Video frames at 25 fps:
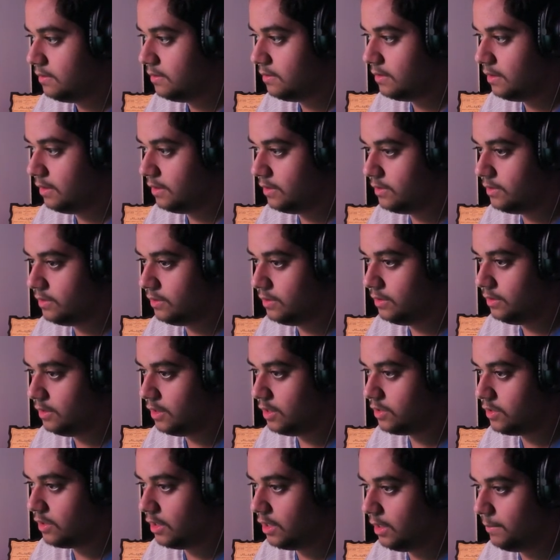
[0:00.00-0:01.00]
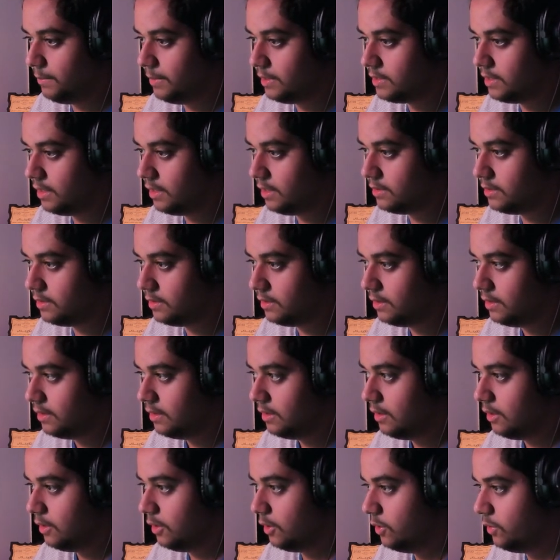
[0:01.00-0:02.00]
سيرجي يا سلام يا سيرجي
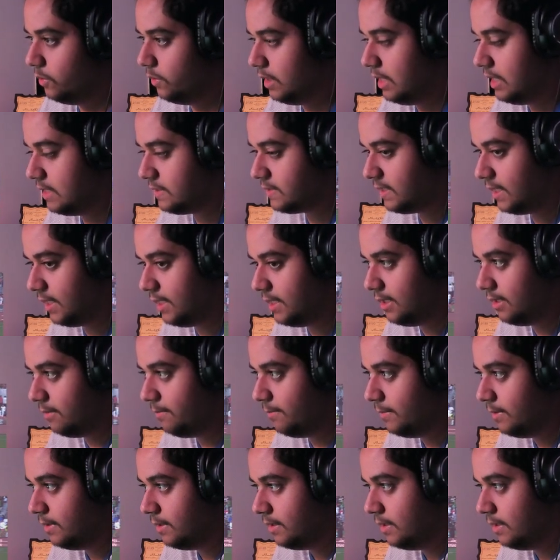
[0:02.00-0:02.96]
حلوه يا سالم